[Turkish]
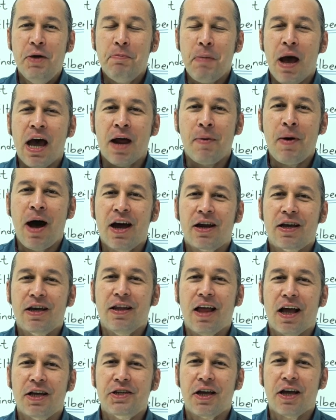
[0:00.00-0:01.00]
Merhaba
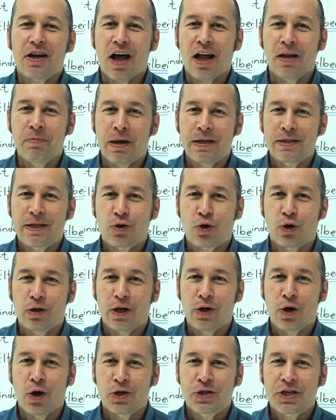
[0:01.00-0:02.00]
arkadaşlar, Almanca
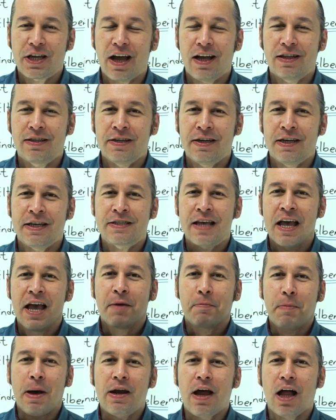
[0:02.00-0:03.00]
Kolay'a hoş geldiniz.
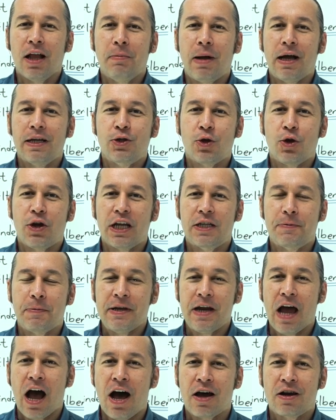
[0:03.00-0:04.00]
Ben Almanca
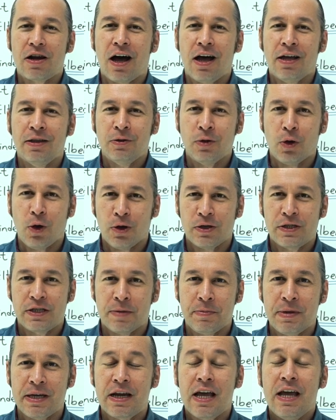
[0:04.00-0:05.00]
öğretmeni Erhan
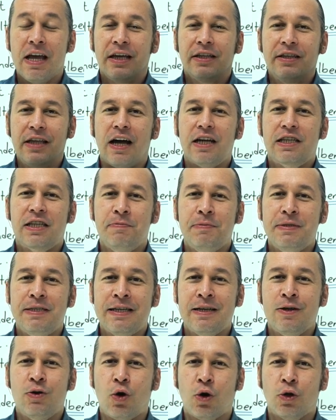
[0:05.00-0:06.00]
Özdemir.
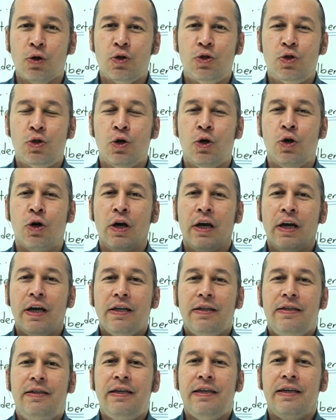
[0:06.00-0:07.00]
Dersimizin konusu
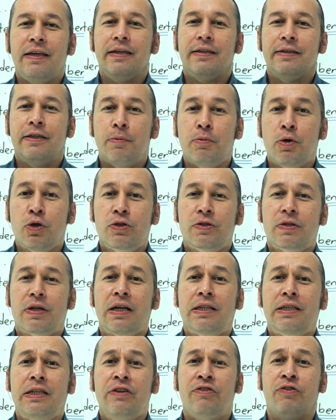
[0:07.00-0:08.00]
di
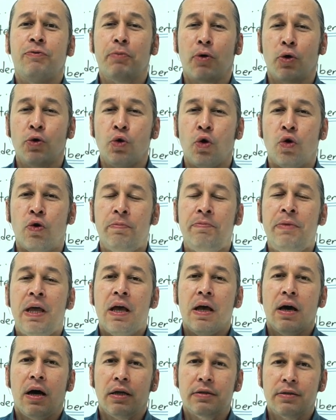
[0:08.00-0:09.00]
demonstratif pronomen.
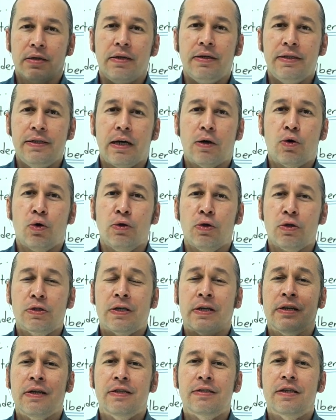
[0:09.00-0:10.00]
Hatırlayacak
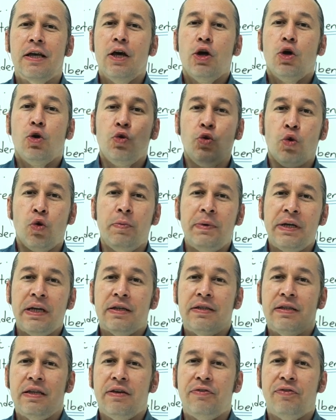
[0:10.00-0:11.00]
olursanız
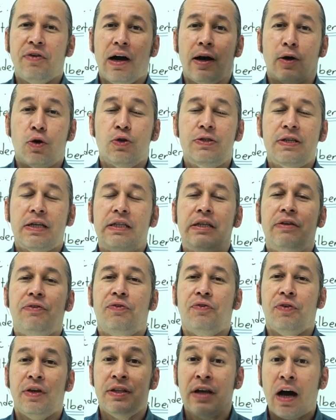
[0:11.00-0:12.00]
nominatif,
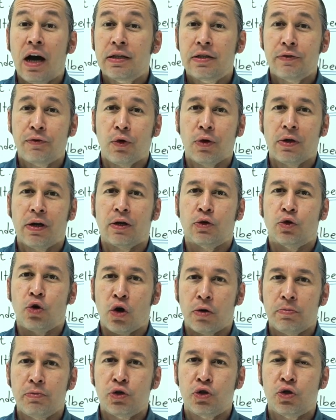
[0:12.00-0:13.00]
akusatif ve datif olarak
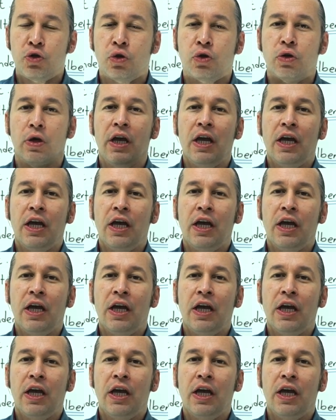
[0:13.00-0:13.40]
görmüştük.